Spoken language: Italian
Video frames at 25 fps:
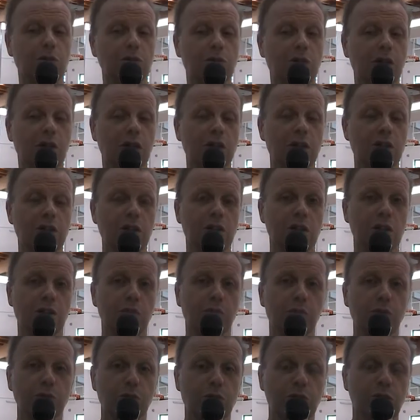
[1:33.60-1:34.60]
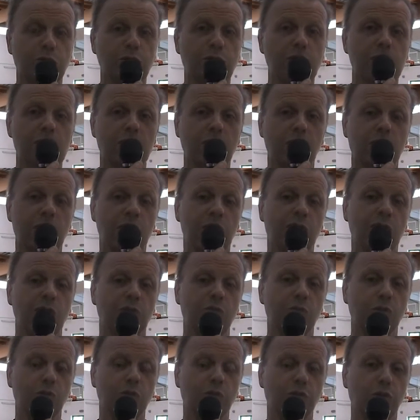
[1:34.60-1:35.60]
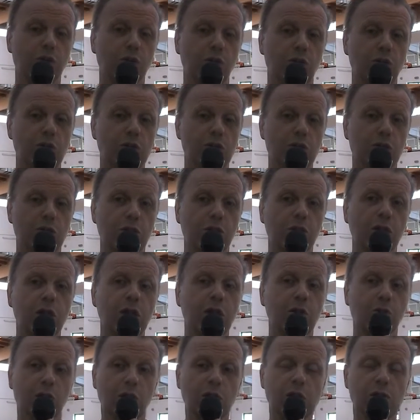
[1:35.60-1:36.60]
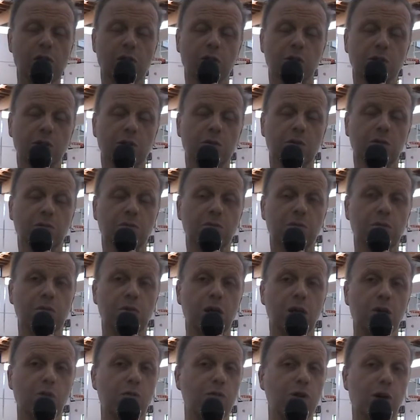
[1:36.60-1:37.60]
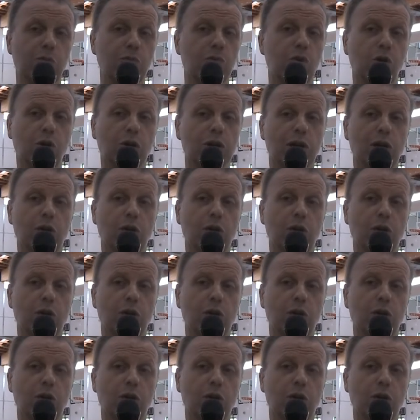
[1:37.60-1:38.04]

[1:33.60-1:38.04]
crescita dal punto di vista morfologico e questo mm, è una buona